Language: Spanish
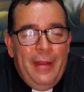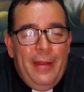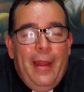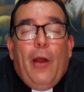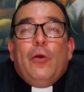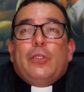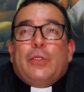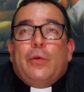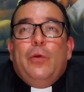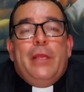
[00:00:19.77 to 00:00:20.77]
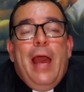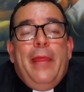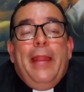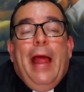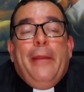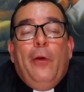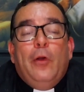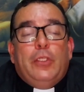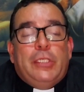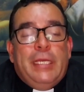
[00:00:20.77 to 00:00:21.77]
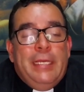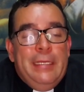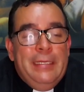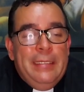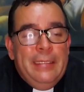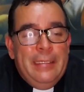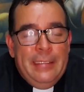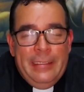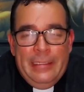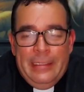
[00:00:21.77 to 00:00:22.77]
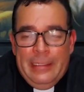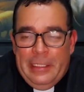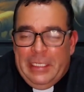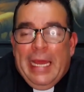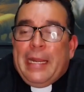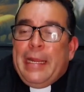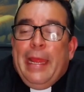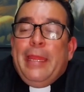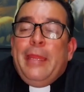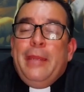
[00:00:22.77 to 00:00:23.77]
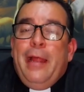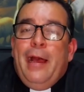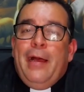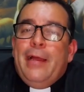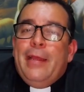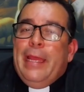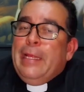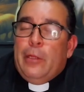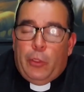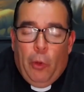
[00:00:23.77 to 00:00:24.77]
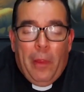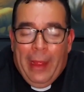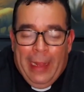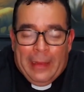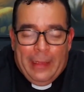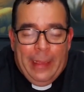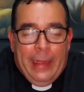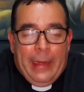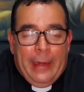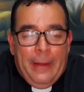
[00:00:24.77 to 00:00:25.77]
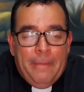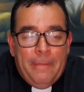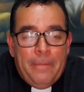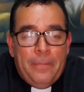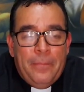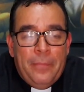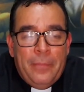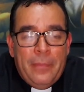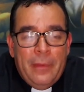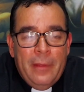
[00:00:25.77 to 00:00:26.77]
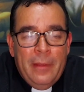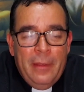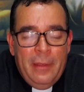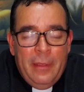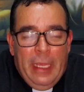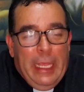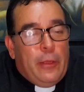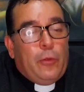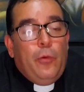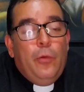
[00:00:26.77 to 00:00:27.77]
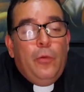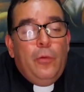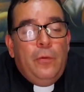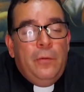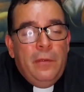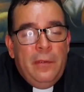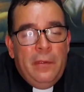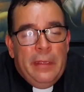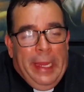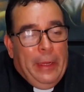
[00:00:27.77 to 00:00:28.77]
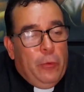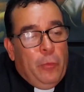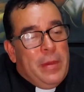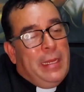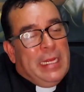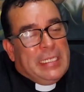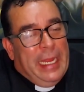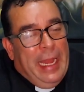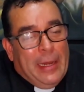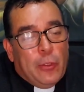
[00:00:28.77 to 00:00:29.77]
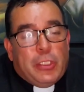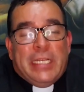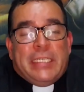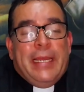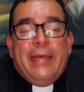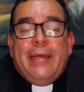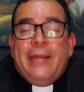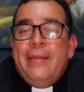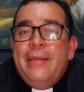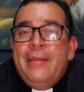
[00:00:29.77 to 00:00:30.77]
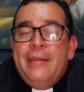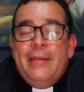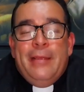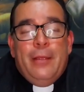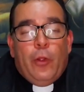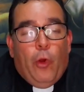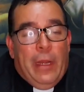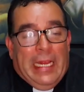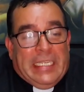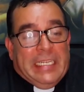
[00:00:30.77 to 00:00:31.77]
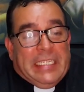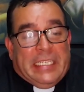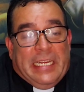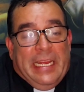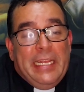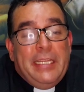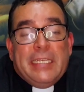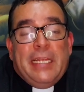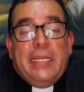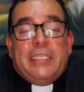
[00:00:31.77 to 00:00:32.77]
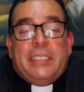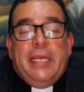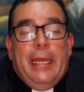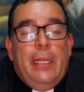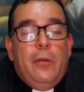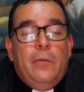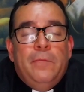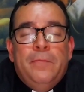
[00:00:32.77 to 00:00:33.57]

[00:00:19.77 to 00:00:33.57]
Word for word: la oscuridad de la noche ya reina en toda la tierra y tú iluminas el anochecer con las estrellas del cielo.